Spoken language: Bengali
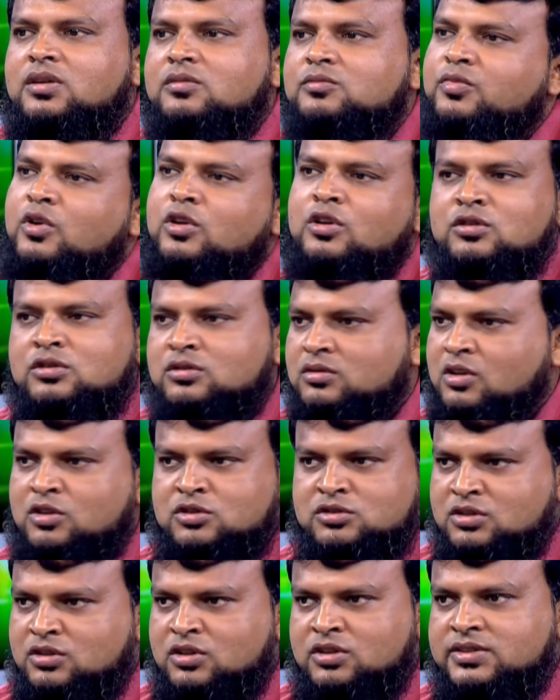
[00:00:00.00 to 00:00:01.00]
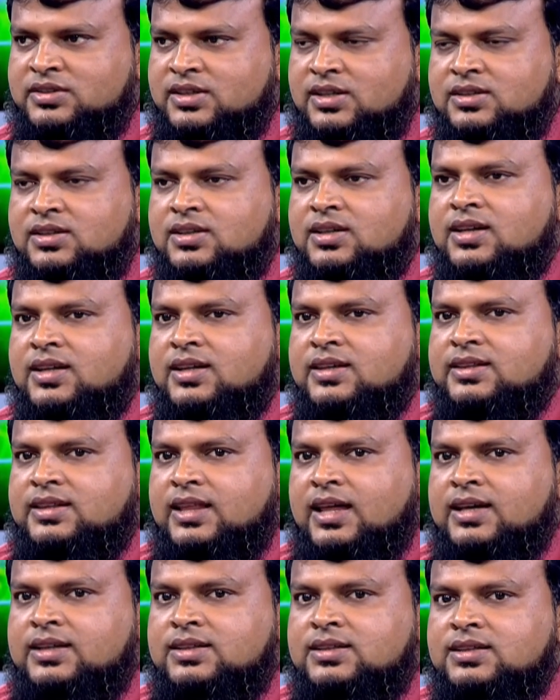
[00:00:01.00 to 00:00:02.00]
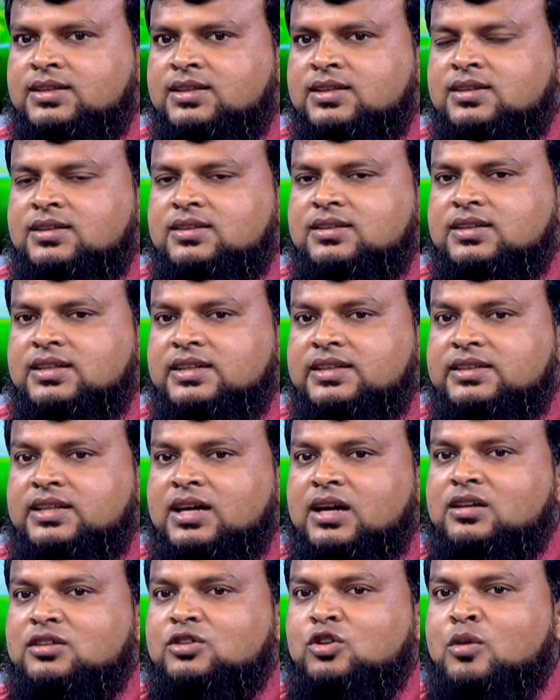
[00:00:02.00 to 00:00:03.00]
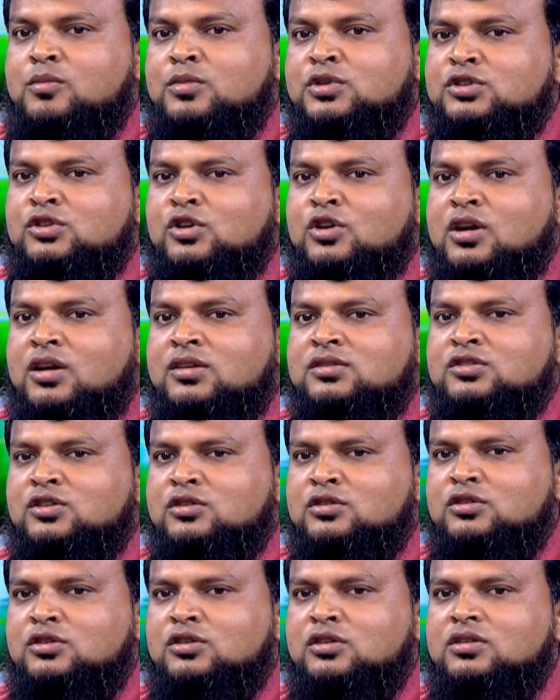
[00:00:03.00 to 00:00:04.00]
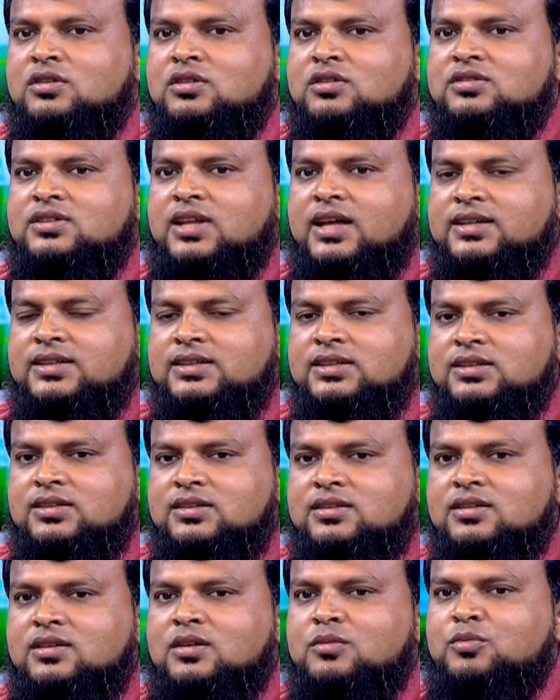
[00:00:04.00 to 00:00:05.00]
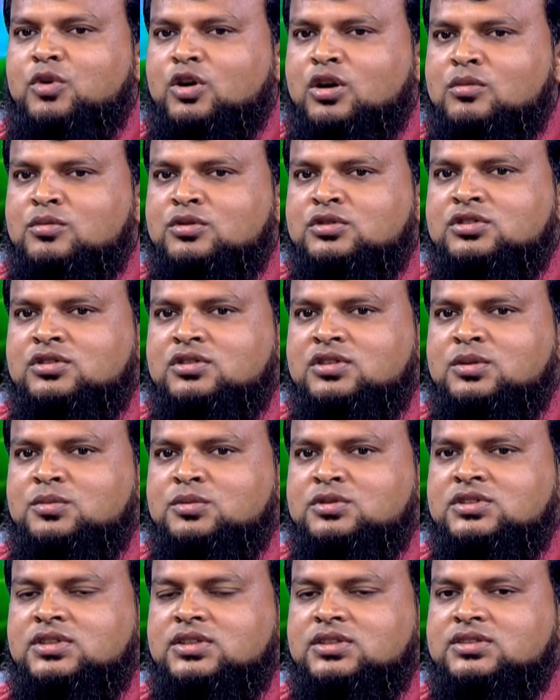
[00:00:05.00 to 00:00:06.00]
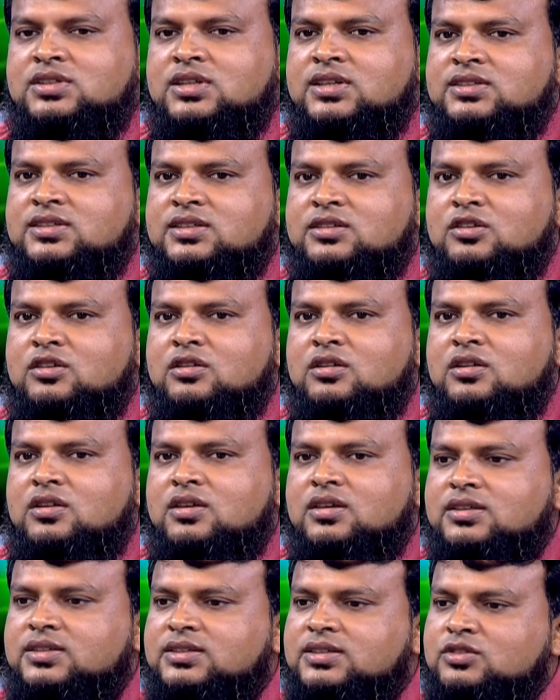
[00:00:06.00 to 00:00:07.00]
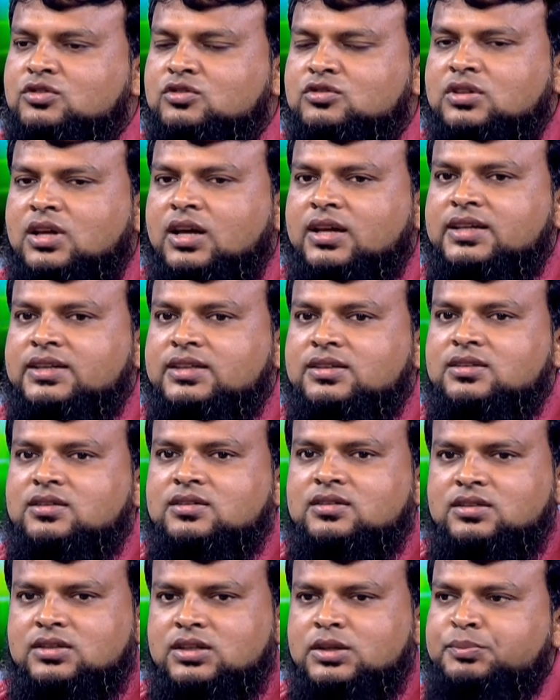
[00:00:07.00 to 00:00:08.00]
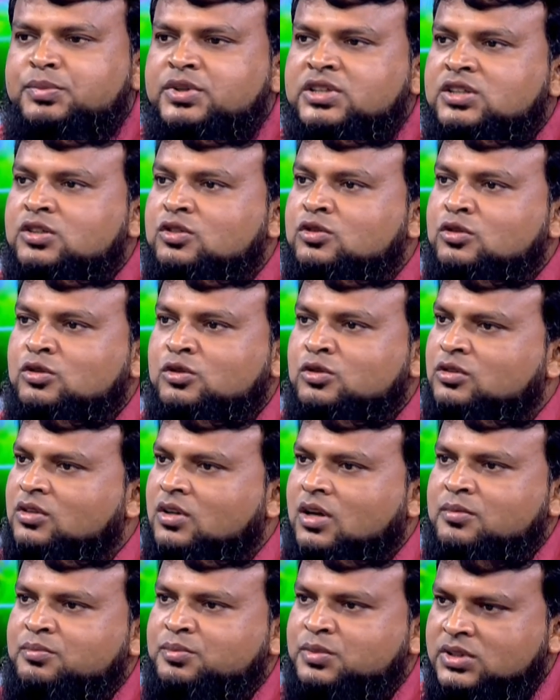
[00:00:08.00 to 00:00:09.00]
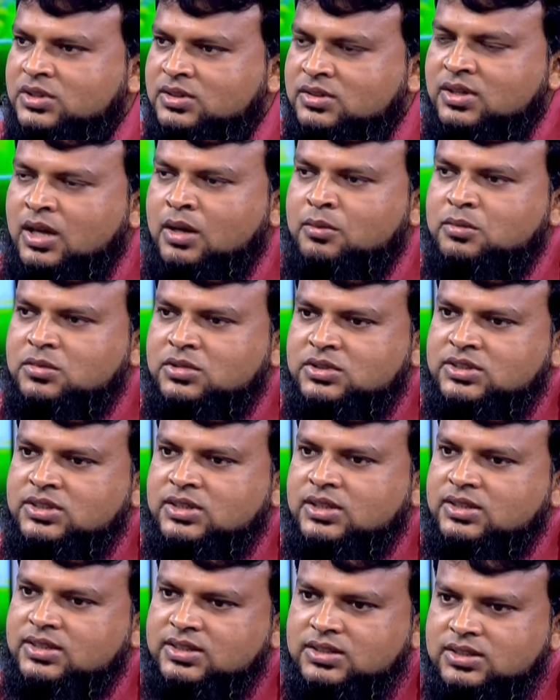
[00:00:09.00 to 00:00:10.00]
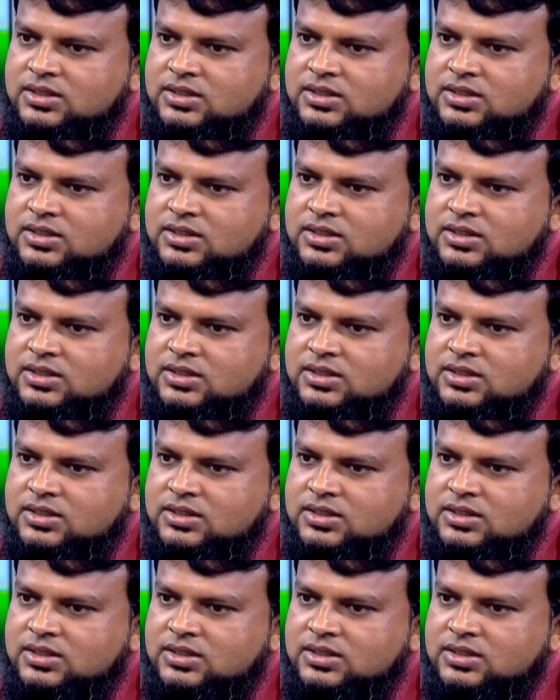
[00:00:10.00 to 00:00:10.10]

ফেলে এবং ফলন নষ্ট হয়ে যায় তাই এইটা দমন করার জন্য তাকে পরামর্শ দেব যে সে যেন কিছুটা ইপিডিক্লোরাপিড নামের যে